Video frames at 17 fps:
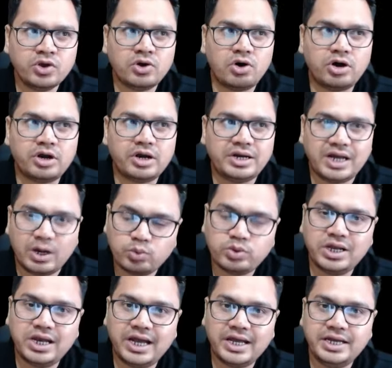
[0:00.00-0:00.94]
और डाउन
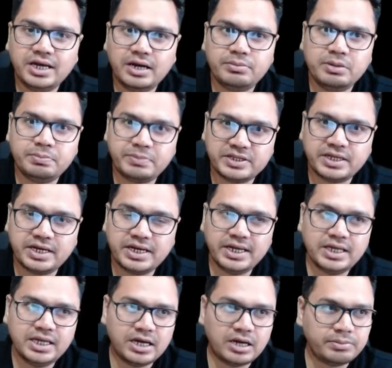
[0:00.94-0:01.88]
द लाइन हमें पता है
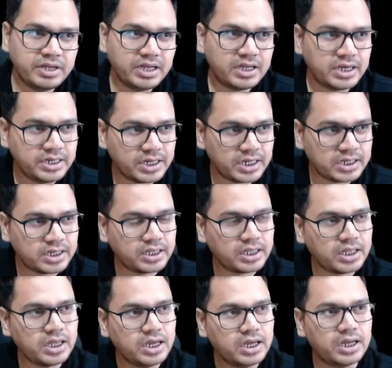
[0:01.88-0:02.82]
कि हमें कहीं ना
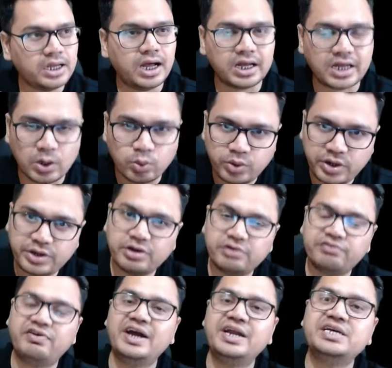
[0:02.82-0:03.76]
कहीं अकाउंटिंग और
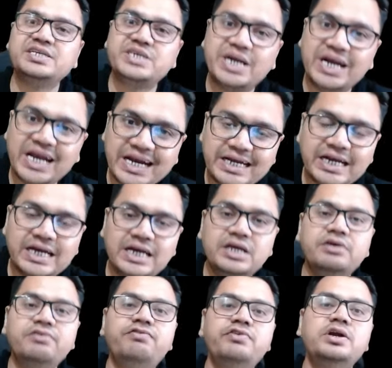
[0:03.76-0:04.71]
फाइनेंस रिलेटेड
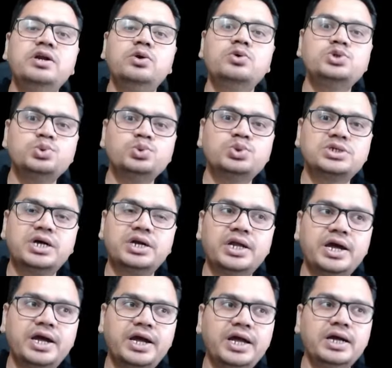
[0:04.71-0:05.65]
ही फील्ड को चूज
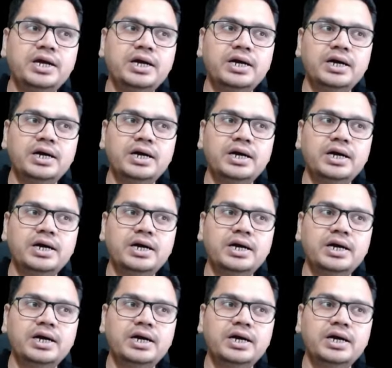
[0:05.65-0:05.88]
करना है